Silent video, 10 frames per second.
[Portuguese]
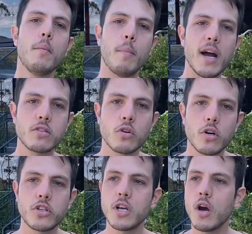mas
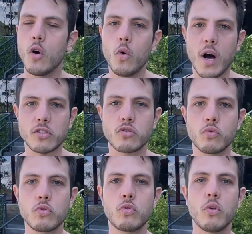hoje o
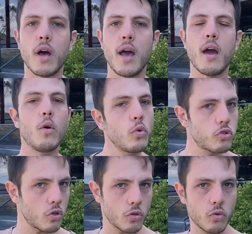assunto é o
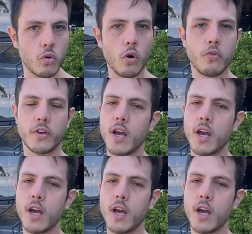som do Golf,